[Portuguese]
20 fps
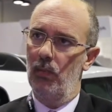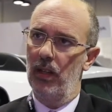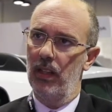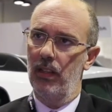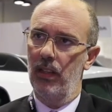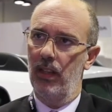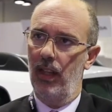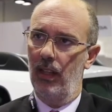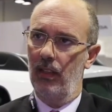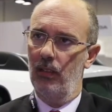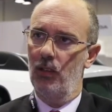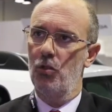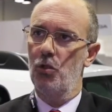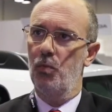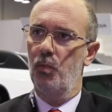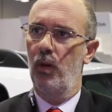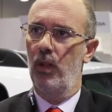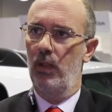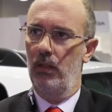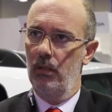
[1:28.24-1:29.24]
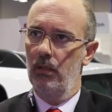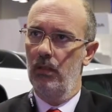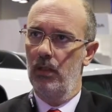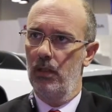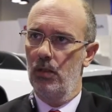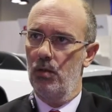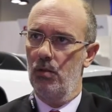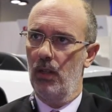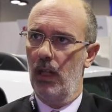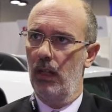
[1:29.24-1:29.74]
uma entidade que os pode
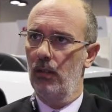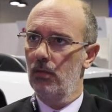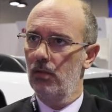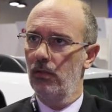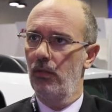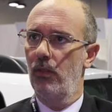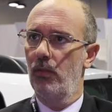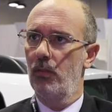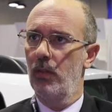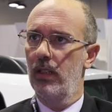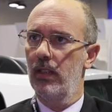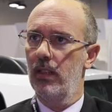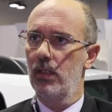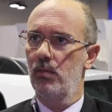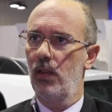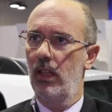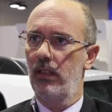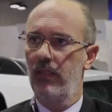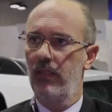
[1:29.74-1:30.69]
ajudar no desenvolvimento da sua